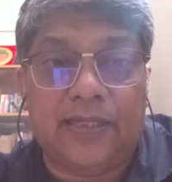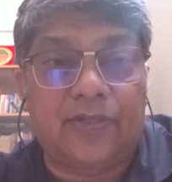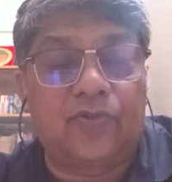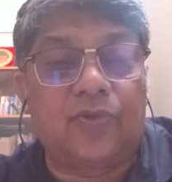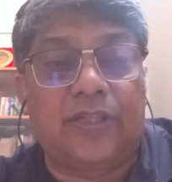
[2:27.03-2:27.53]

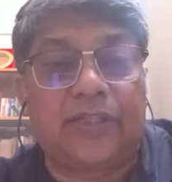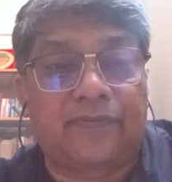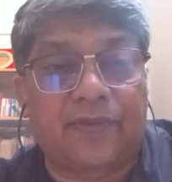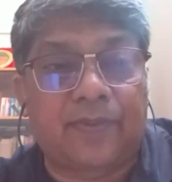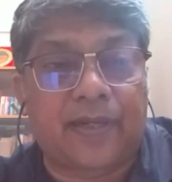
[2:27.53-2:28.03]
ইনক্লুডিং
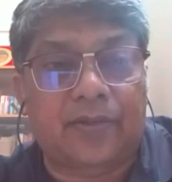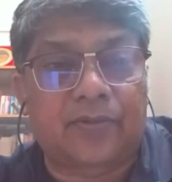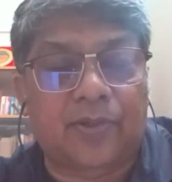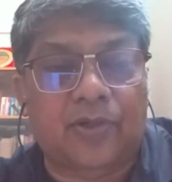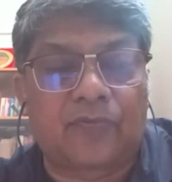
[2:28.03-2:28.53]
দ্য ফেভার
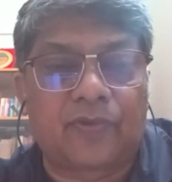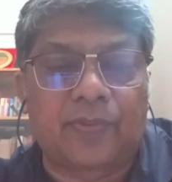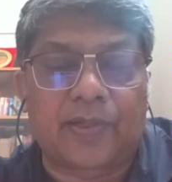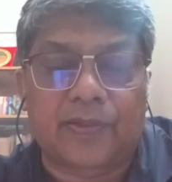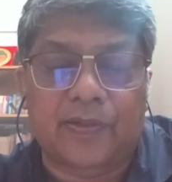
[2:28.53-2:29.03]
অথবা নন
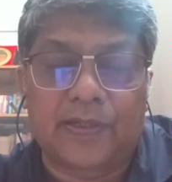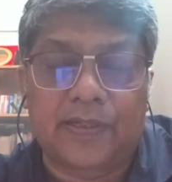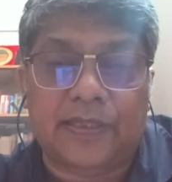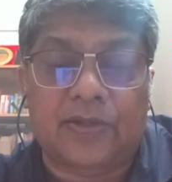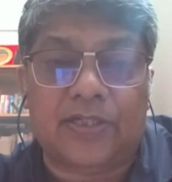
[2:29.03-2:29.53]
ফিভার
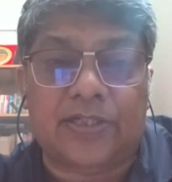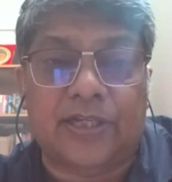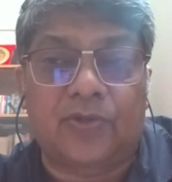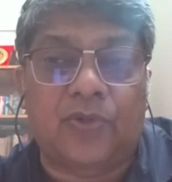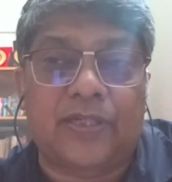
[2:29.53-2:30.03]
তাহলে
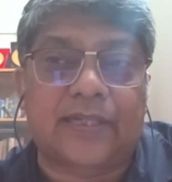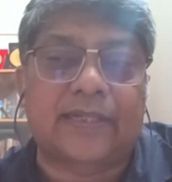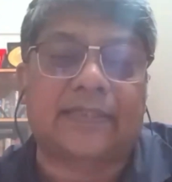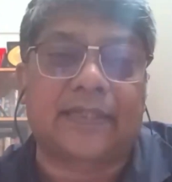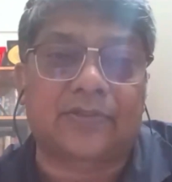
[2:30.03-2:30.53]
সেই রুগীটার
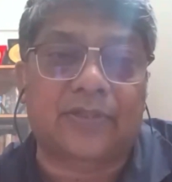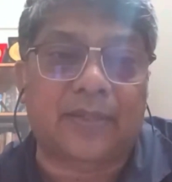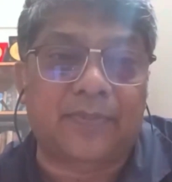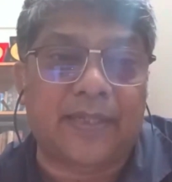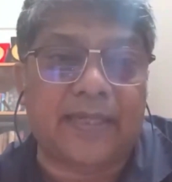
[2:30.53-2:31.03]
ক্ষেত্রে যদি
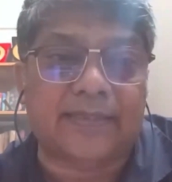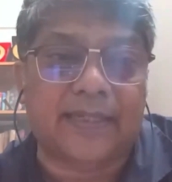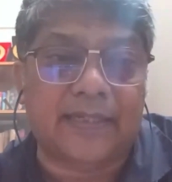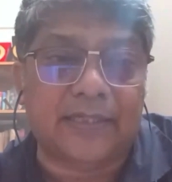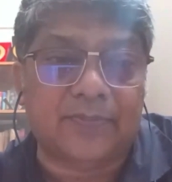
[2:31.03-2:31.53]
আপনি
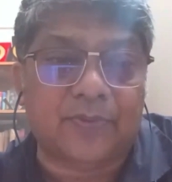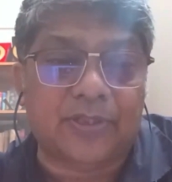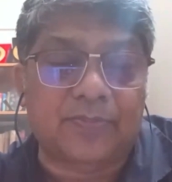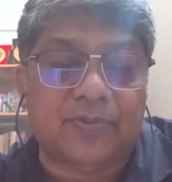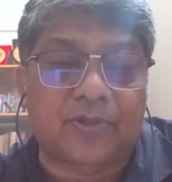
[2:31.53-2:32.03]
এসআইআরএস
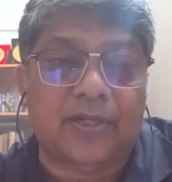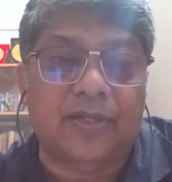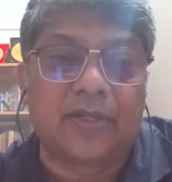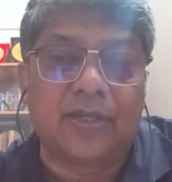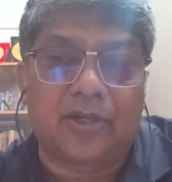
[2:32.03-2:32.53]
পজিটিভ করেন
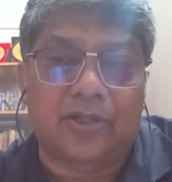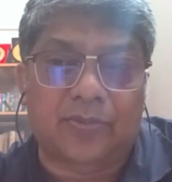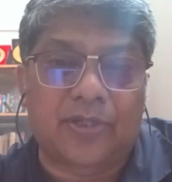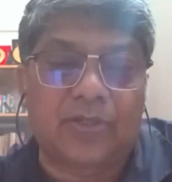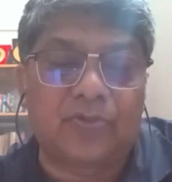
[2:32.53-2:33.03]

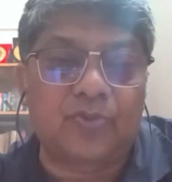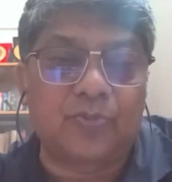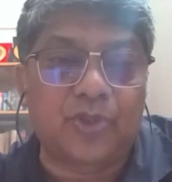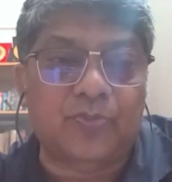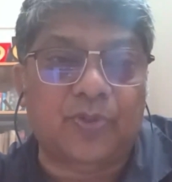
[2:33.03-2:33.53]
অথবা নিউজ
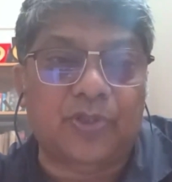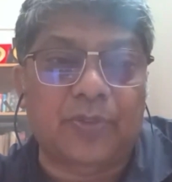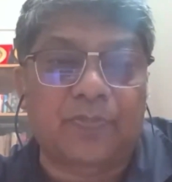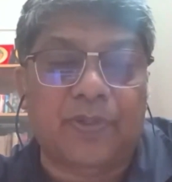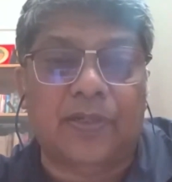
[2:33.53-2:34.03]
মিউজ
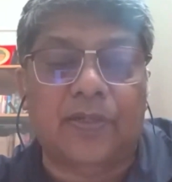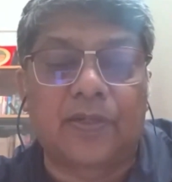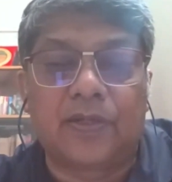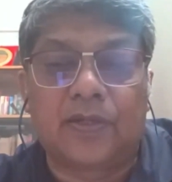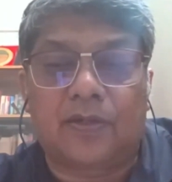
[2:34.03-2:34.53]
পজিটিভ পান
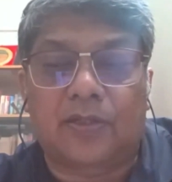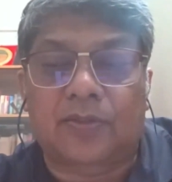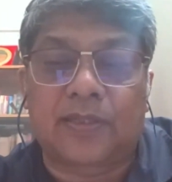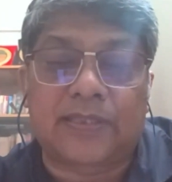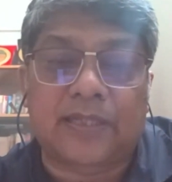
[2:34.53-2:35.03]

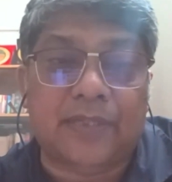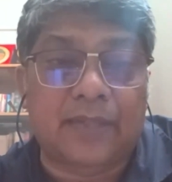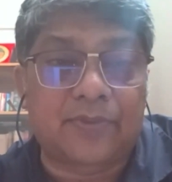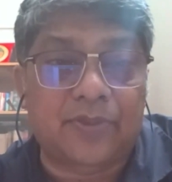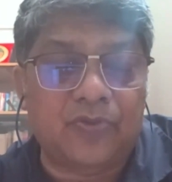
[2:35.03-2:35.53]
অথবা
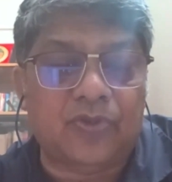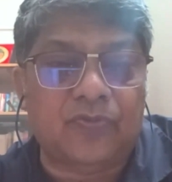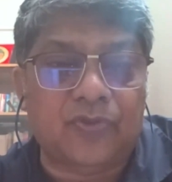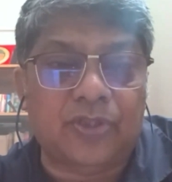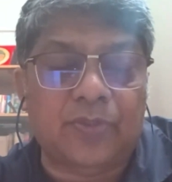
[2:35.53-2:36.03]
সামটাইমস
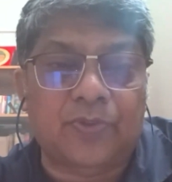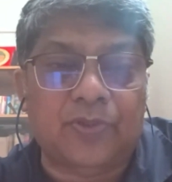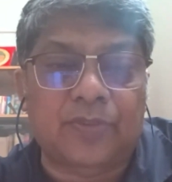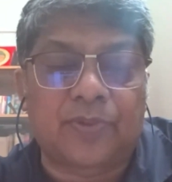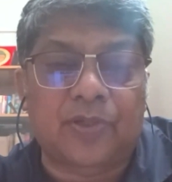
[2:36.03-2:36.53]
কিউসোফো যদি
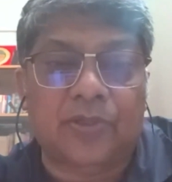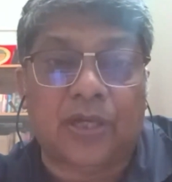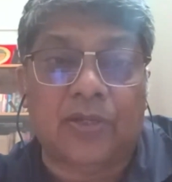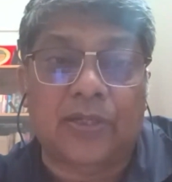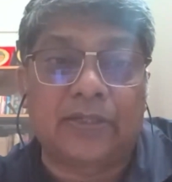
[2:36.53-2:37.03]
পজিটিভ পান
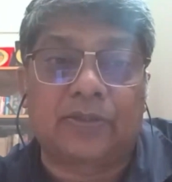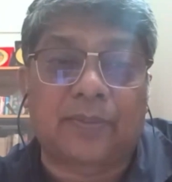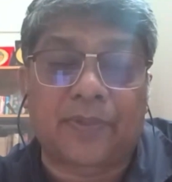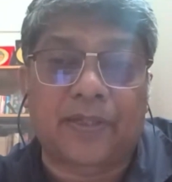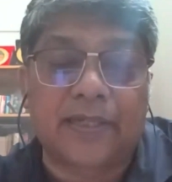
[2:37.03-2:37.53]
তাহলে কিন্তু
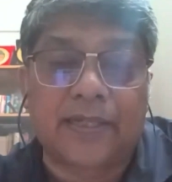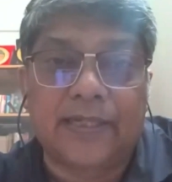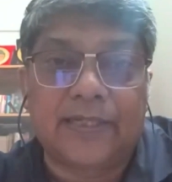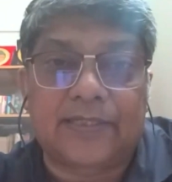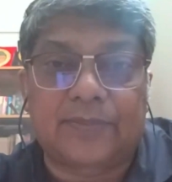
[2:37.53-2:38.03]
আপনার
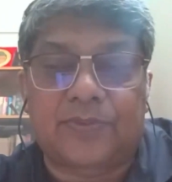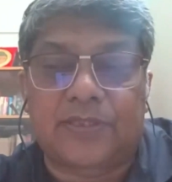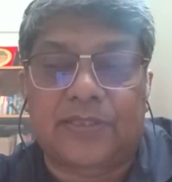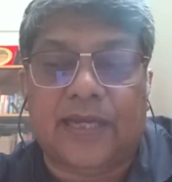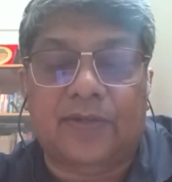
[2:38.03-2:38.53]

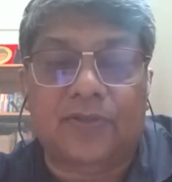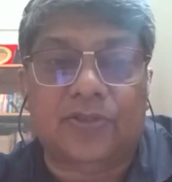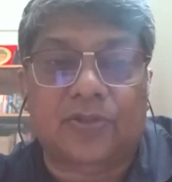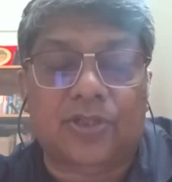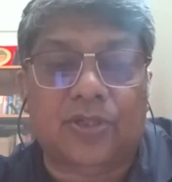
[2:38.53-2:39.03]
সেপসিস
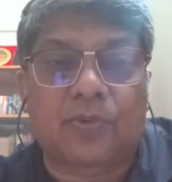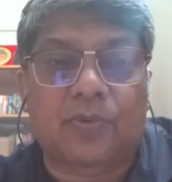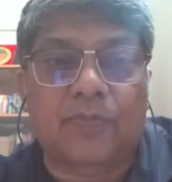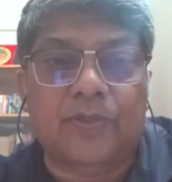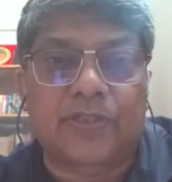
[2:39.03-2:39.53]
ডায়াগনোসিস হওয়ার
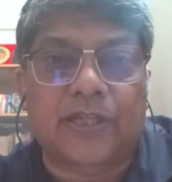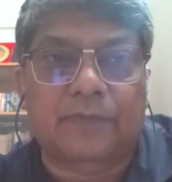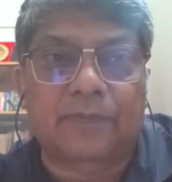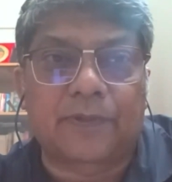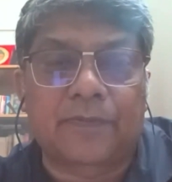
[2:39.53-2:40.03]
সম্ভাবনা বেশি
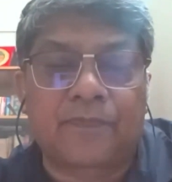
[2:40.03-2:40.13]
থাকবে